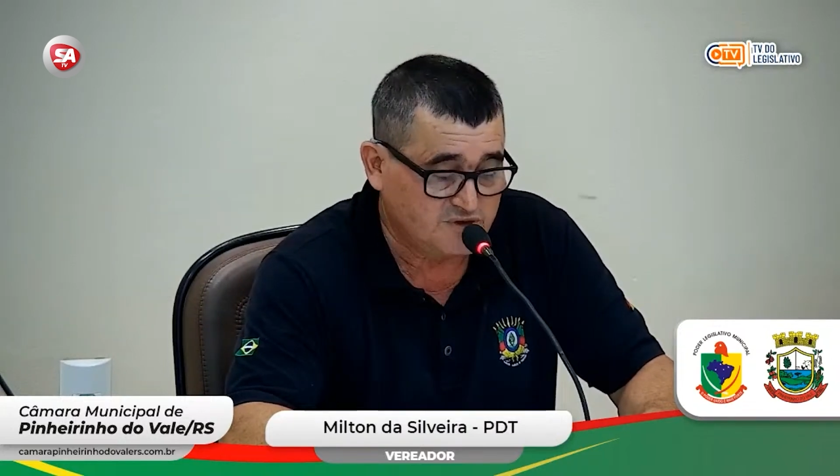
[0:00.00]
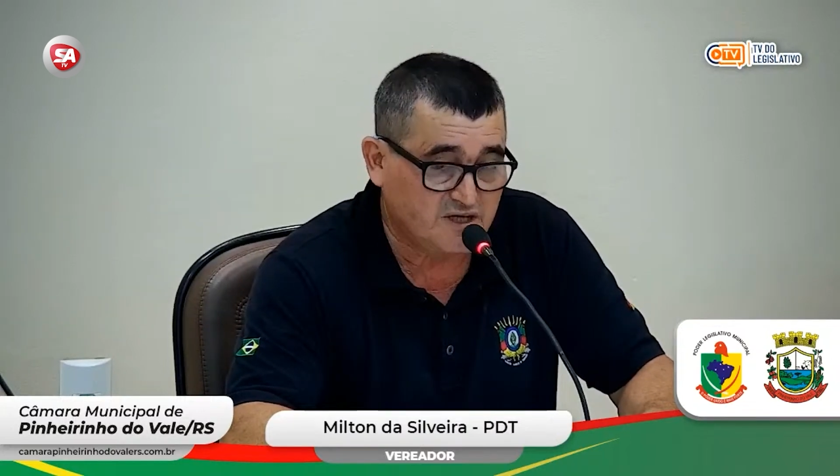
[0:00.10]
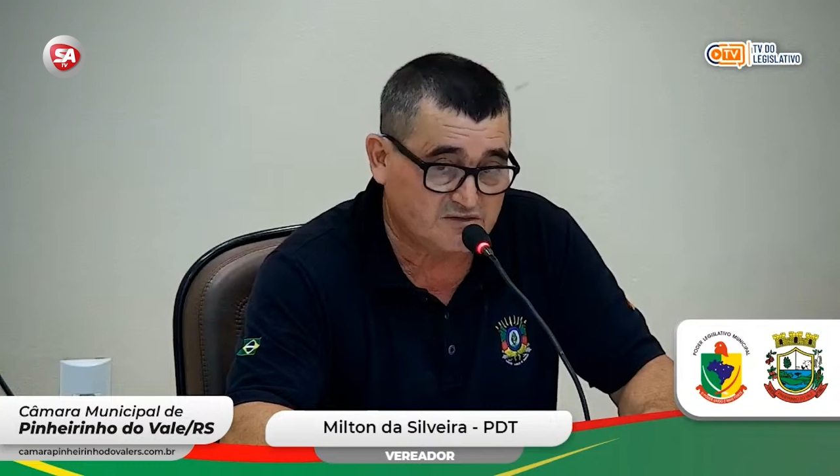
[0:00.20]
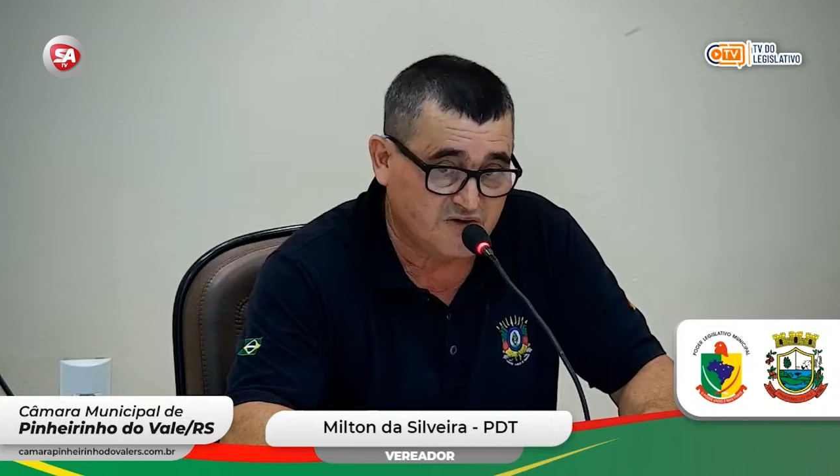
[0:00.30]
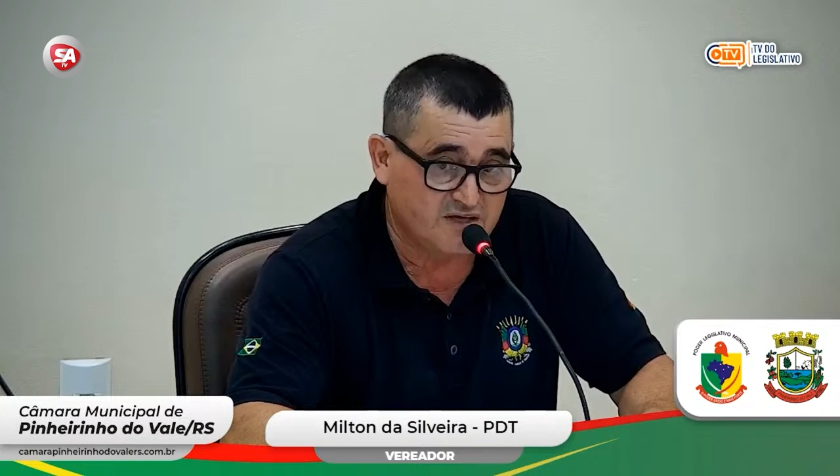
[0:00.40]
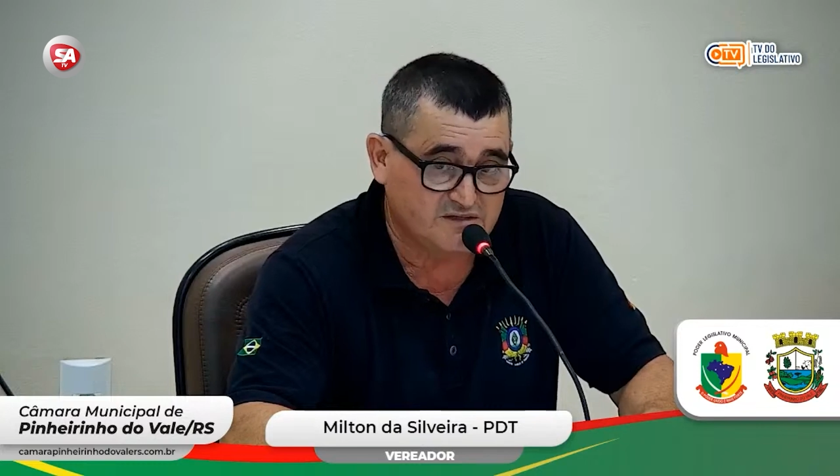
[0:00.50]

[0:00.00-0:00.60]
Muitas